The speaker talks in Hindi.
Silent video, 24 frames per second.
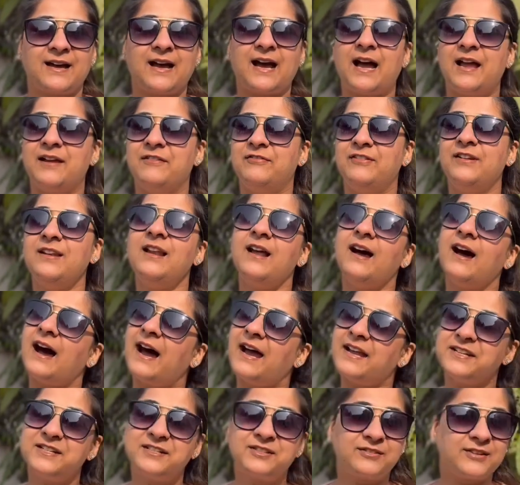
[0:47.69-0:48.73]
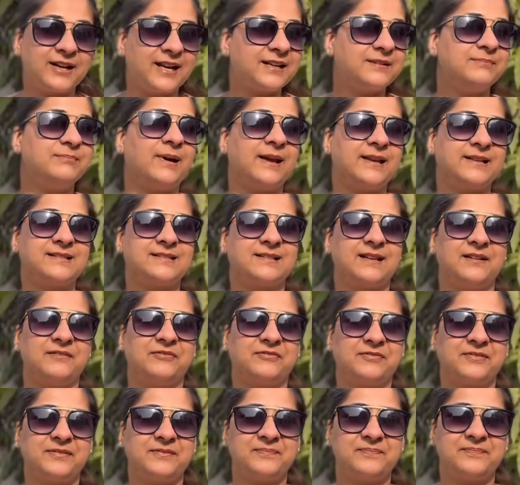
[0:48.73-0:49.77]
आई विल हाइड्रेट माई
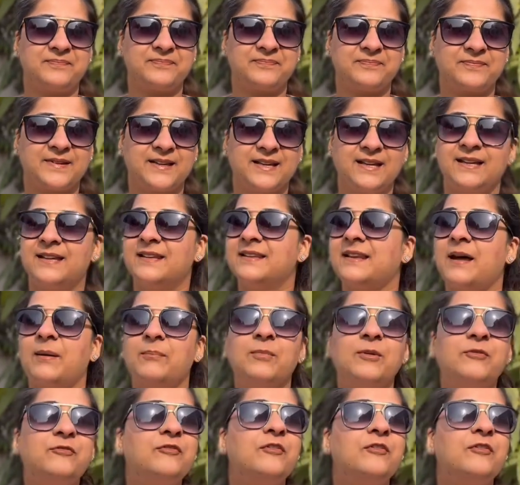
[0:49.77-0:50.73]
सेल्फ नंबर